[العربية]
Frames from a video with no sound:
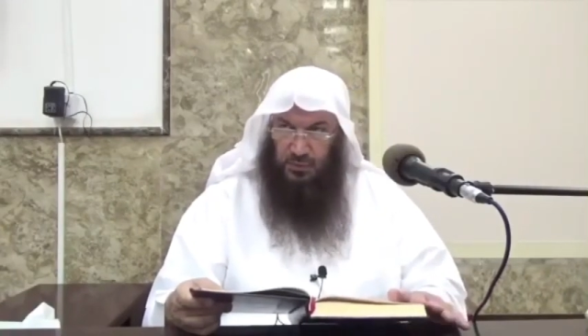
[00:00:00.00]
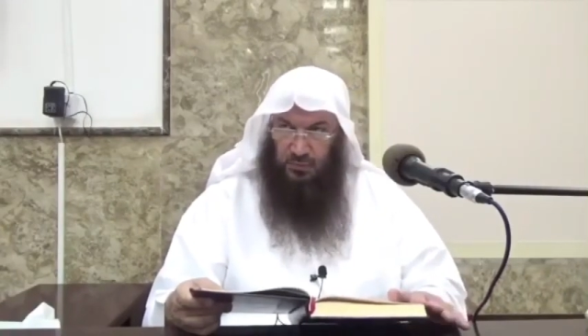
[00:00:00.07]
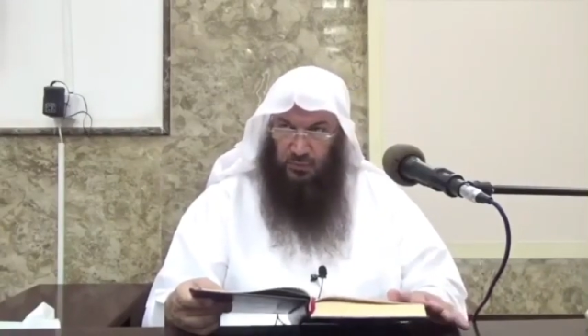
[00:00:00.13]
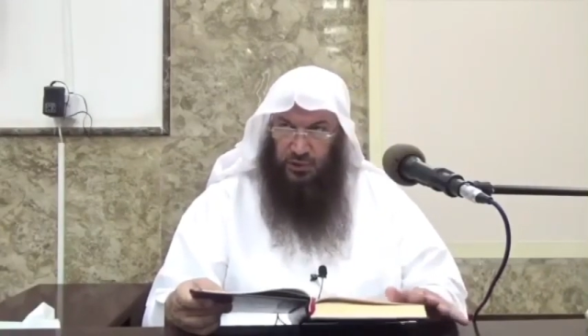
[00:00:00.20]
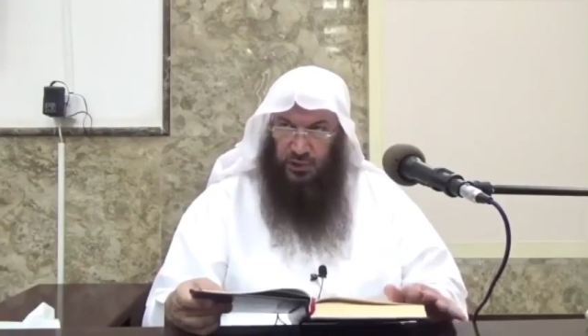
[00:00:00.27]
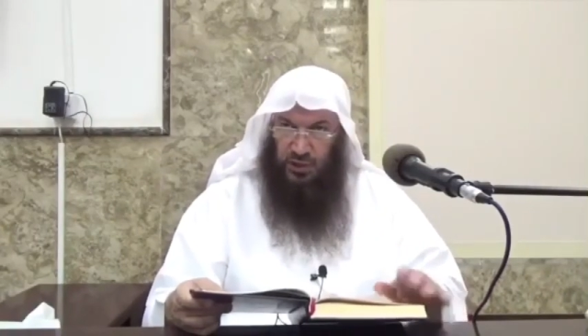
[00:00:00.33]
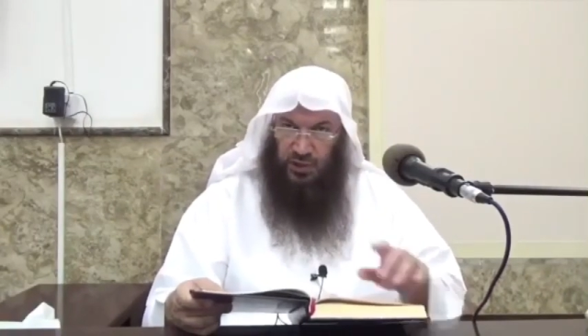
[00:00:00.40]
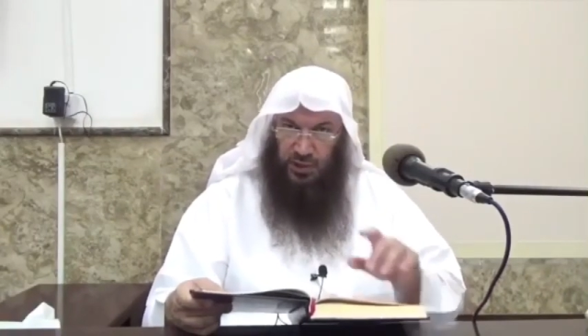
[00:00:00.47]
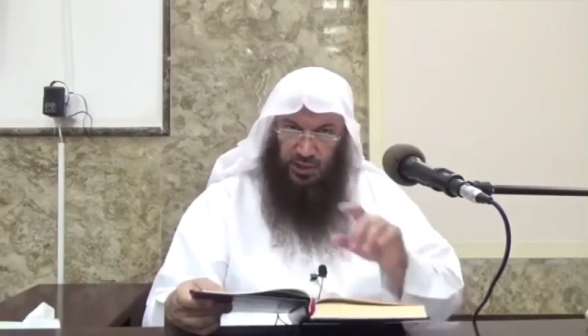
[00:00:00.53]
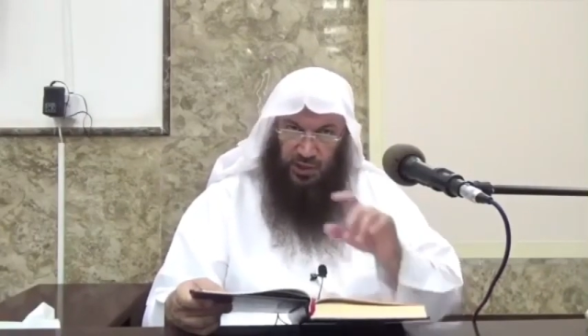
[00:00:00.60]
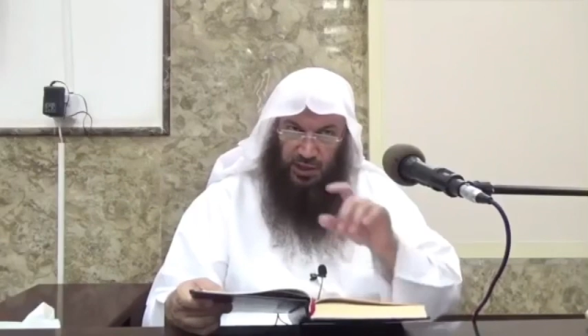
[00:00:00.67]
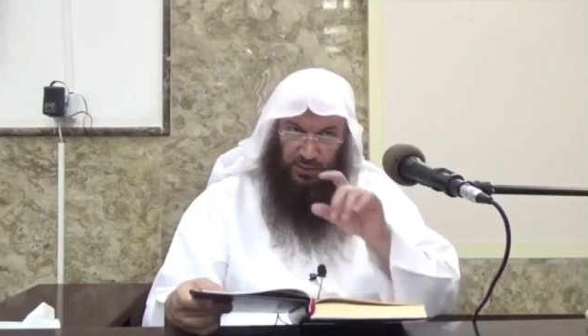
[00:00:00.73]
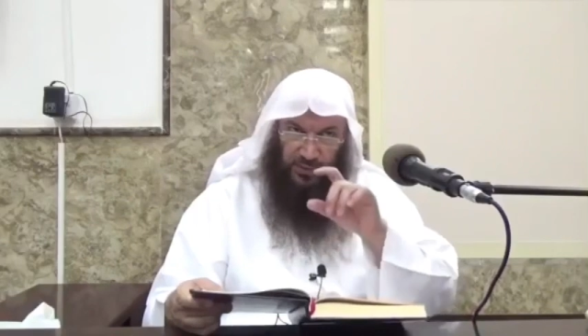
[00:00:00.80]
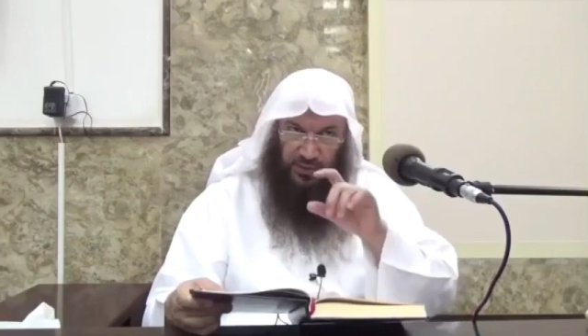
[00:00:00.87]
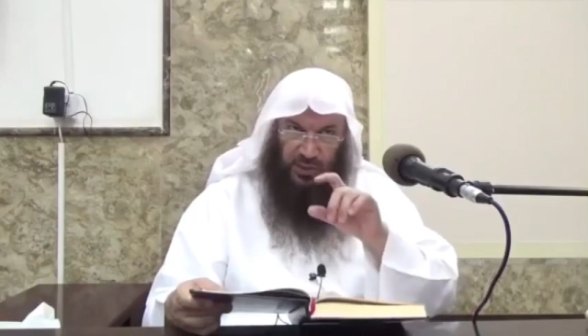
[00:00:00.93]
مسندا
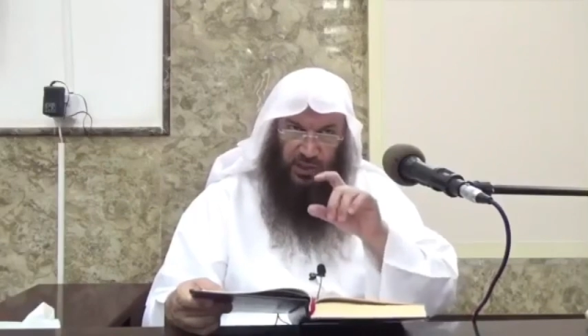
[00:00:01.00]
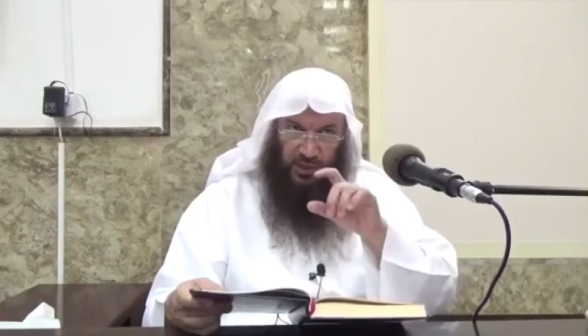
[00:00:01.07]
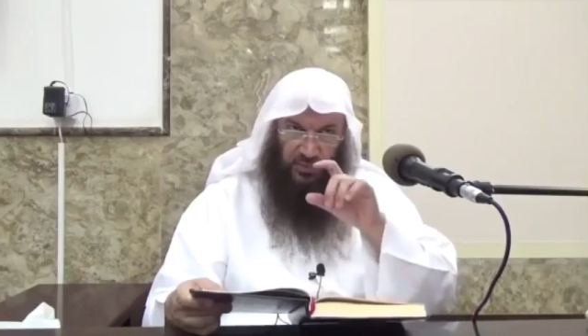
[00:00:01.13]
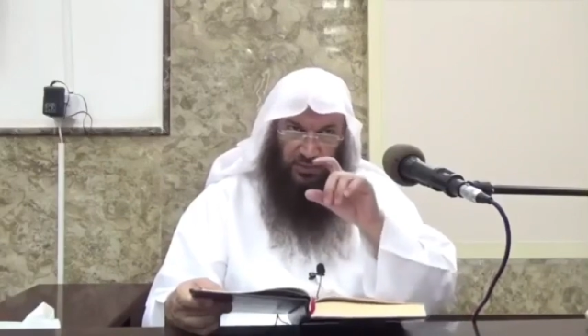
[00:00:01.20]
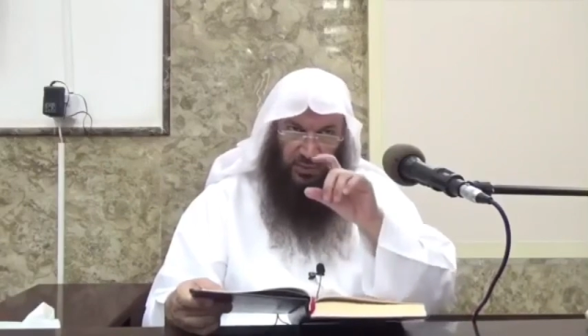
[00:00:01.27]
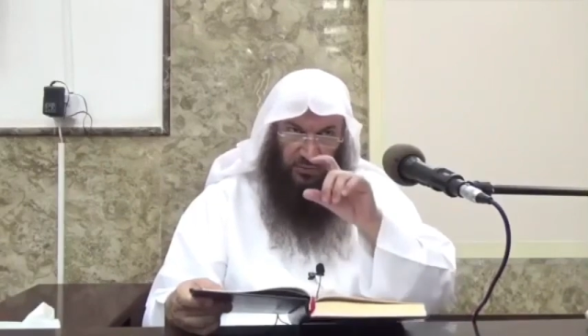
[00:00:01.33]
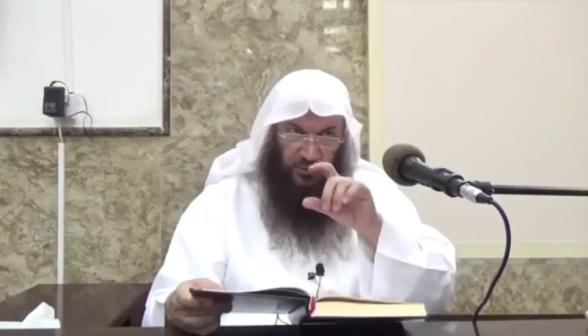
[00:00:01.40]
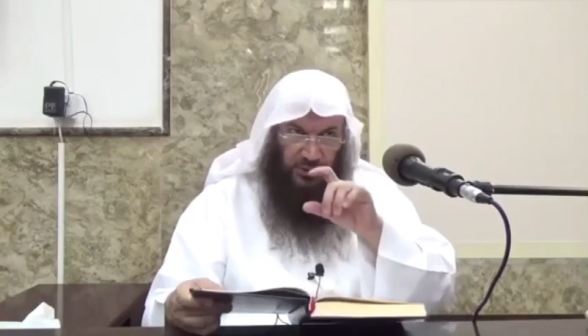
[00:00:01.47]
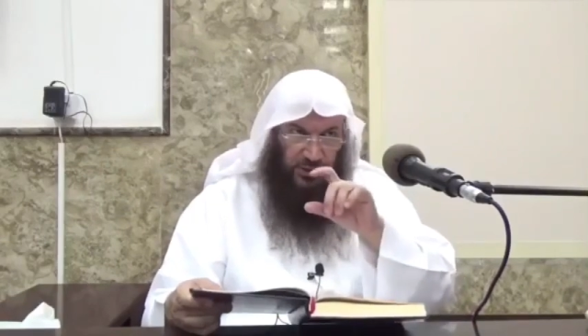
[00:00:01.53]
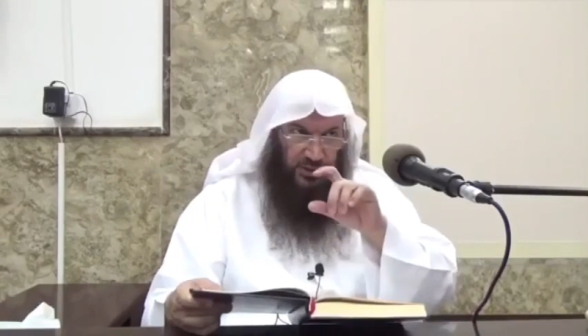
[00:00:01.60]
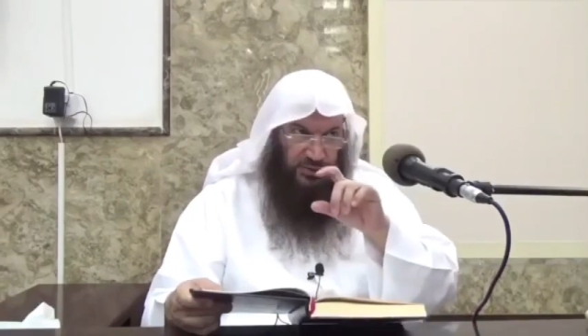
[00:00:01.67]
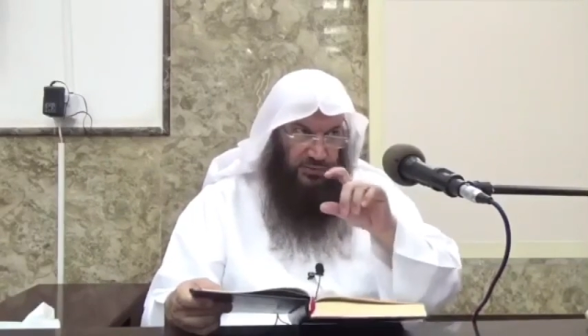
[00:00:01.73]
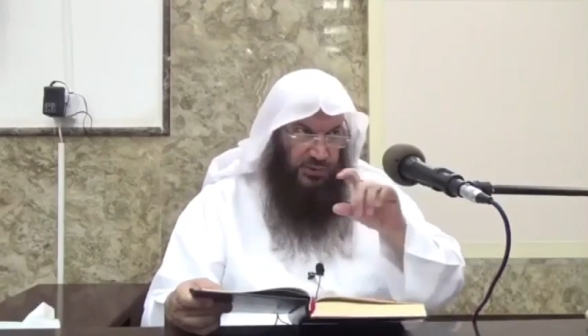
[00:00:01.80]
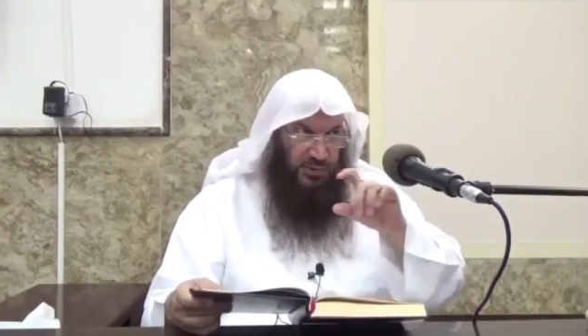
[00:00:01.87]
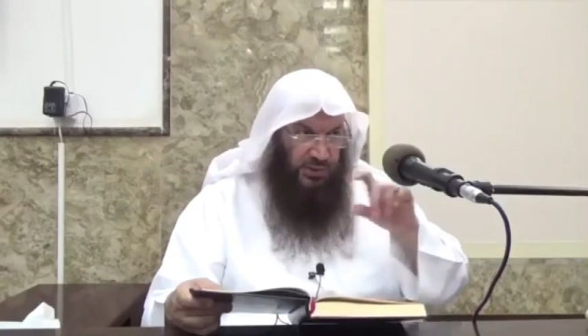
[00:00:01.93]
يعني بالسند من
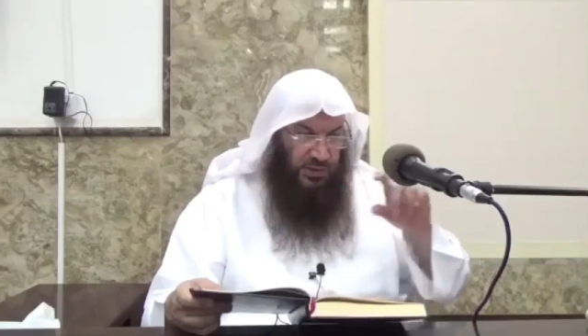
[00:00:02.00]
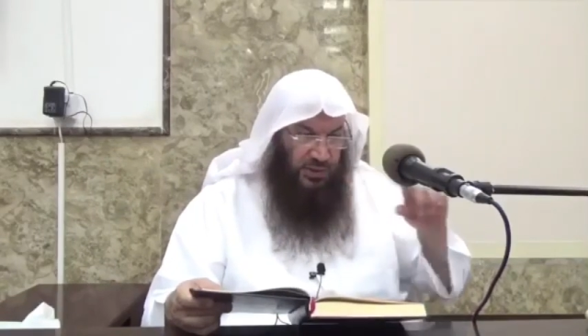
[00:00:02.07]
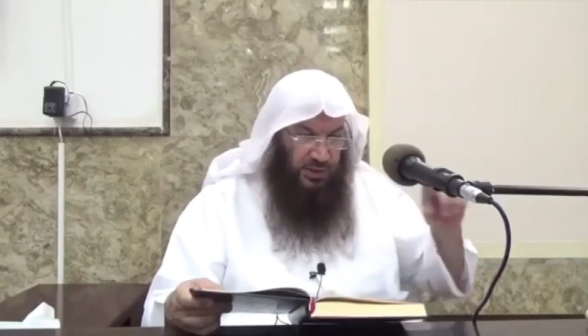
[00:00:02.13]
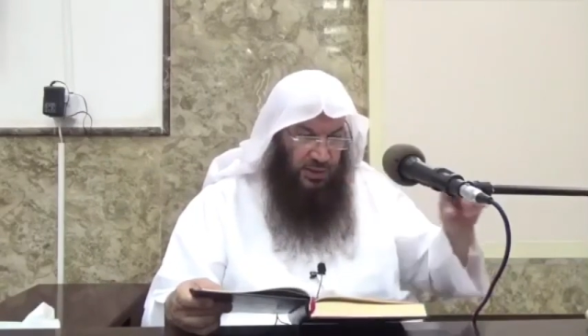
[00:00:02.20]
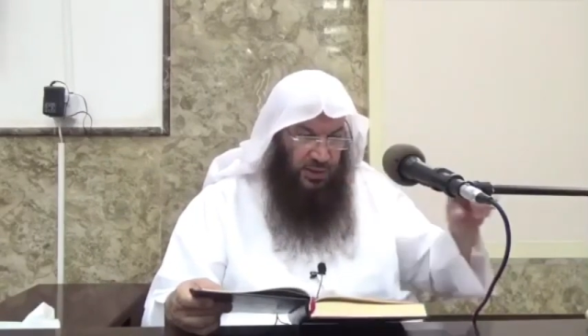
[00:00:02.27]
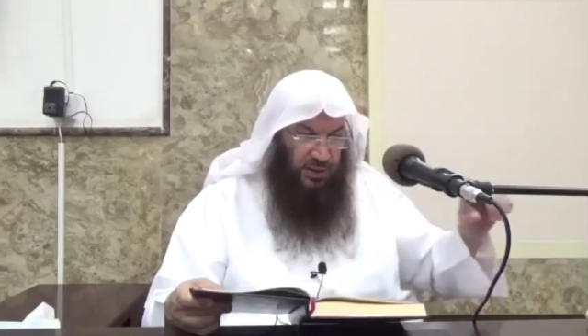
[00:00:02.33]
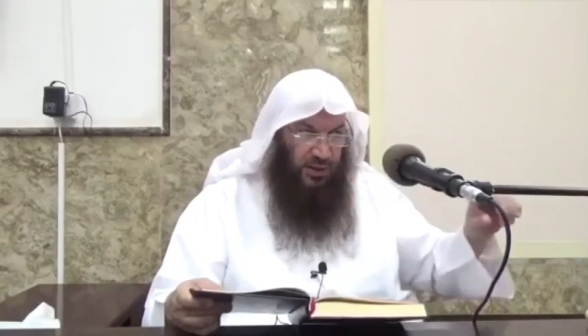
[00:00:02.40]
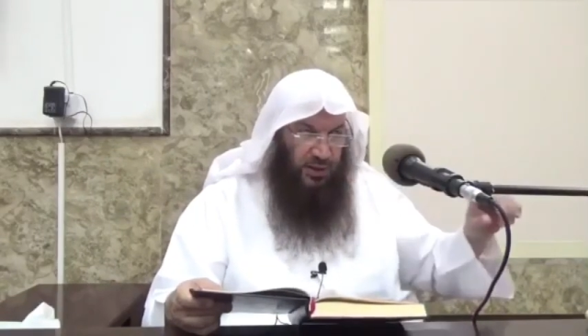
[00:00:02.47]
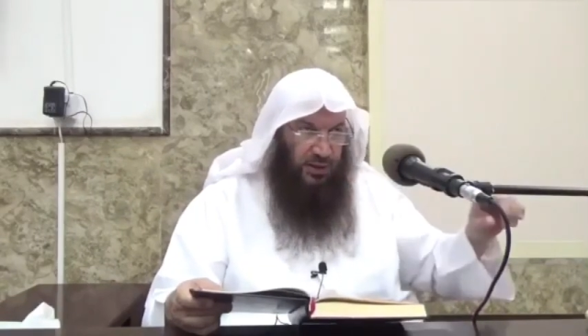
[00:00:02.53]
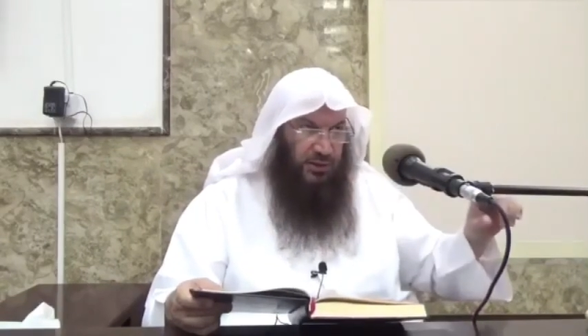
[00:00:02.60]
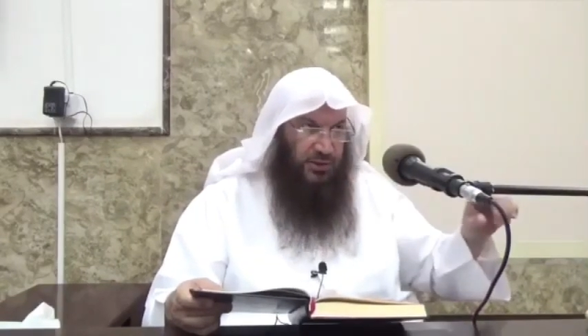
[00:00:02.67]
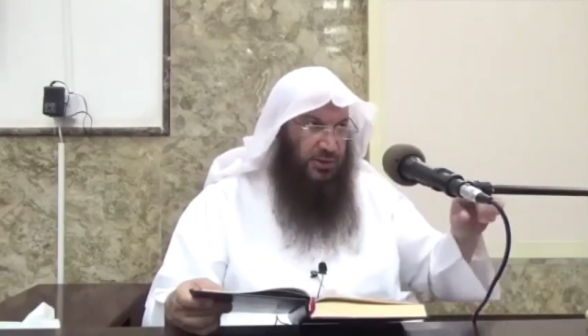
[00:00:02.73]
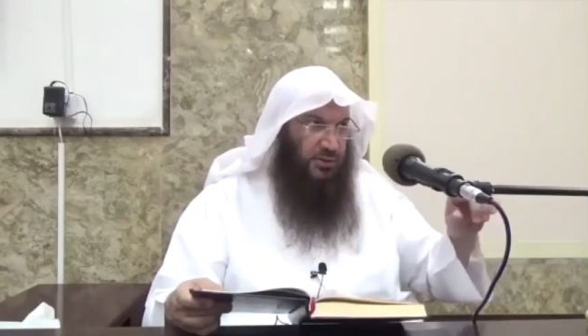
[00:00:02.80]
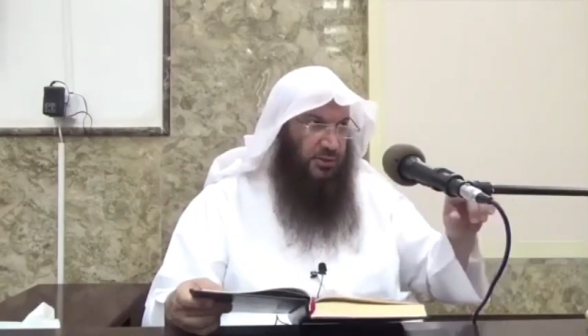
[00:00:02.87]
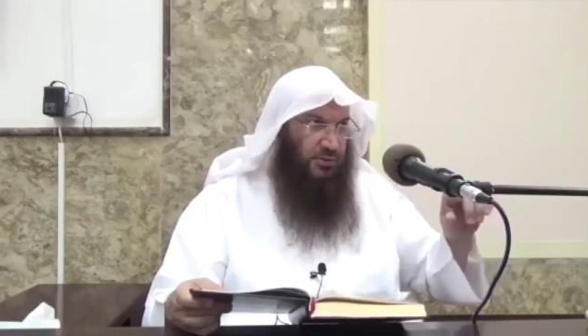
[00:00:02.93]
مسلم إلى
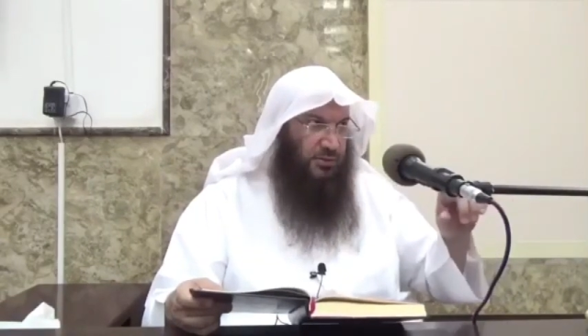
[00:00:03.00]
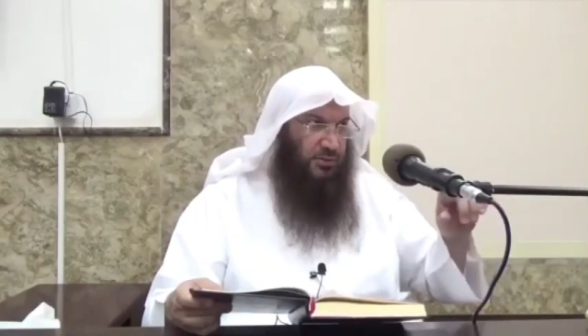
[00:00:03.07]
عائشة